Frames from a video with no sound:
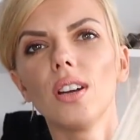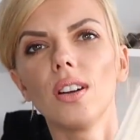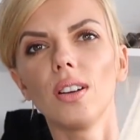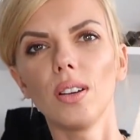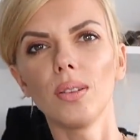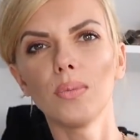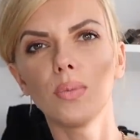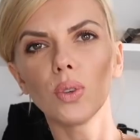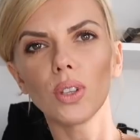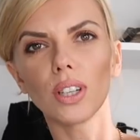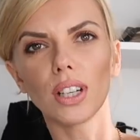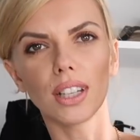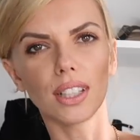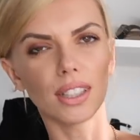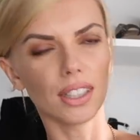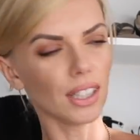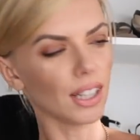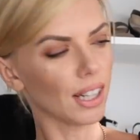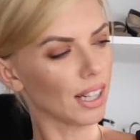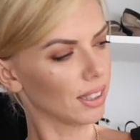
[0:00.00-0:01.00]
E, mój
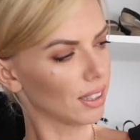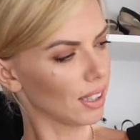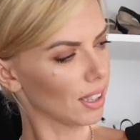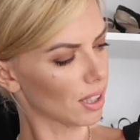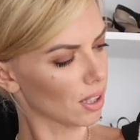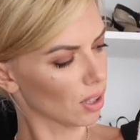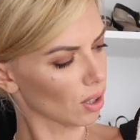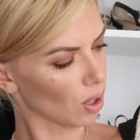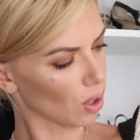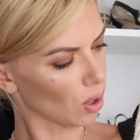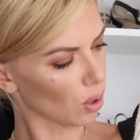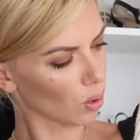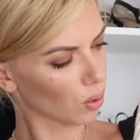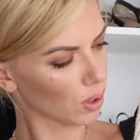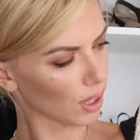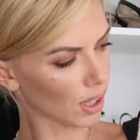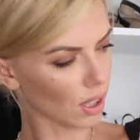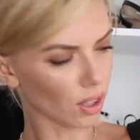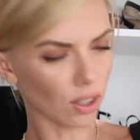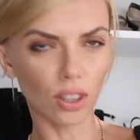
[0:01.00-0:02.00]
kardigan jest koloru
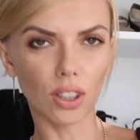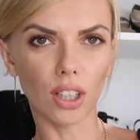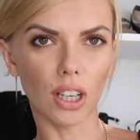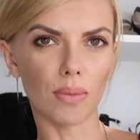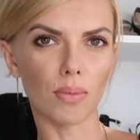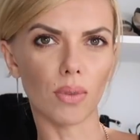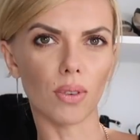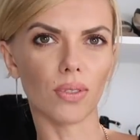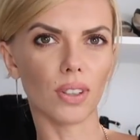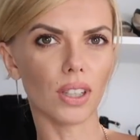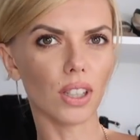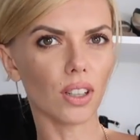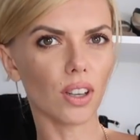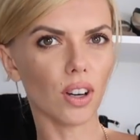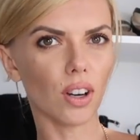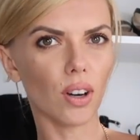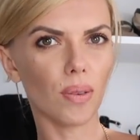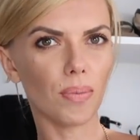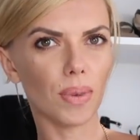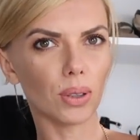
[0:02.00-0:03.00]
takiego
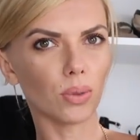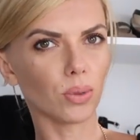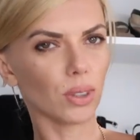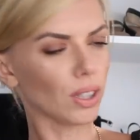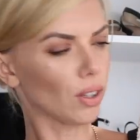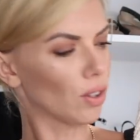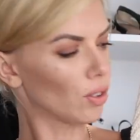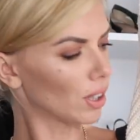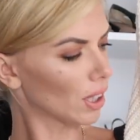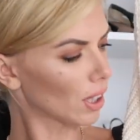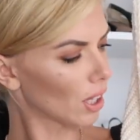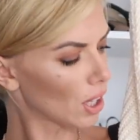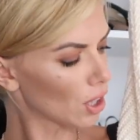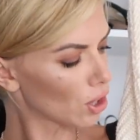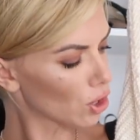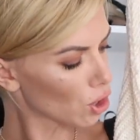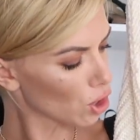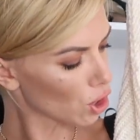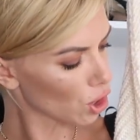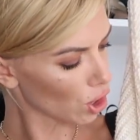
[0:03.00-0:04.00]
kremowego, ma tutaj on takie
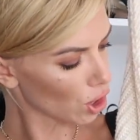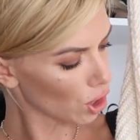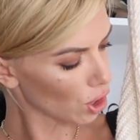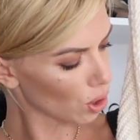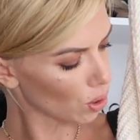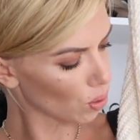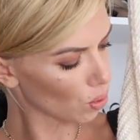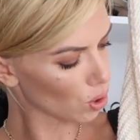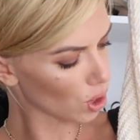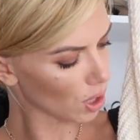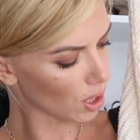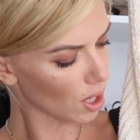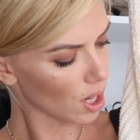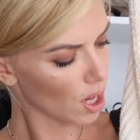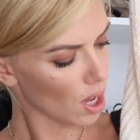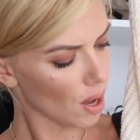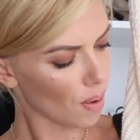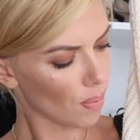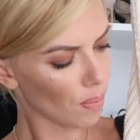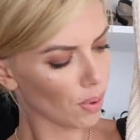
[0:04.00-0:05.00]
trzy duże
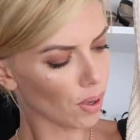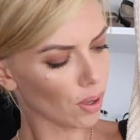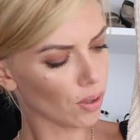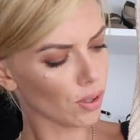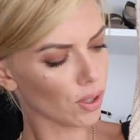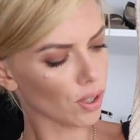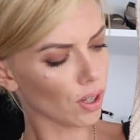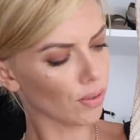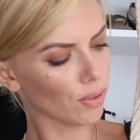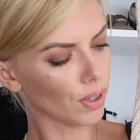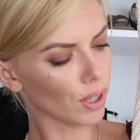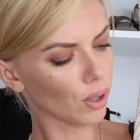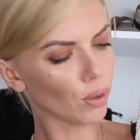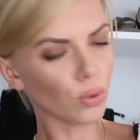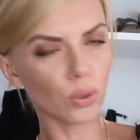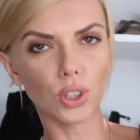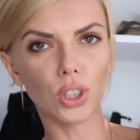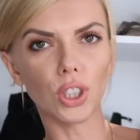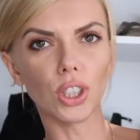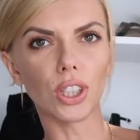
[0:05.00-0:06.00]
brązowe
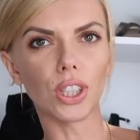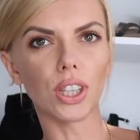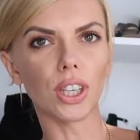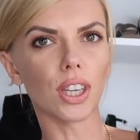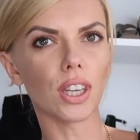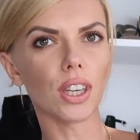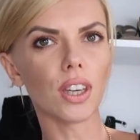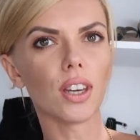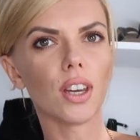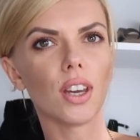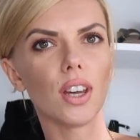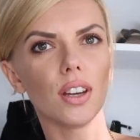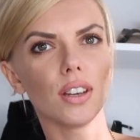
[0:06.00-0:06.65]
guziki.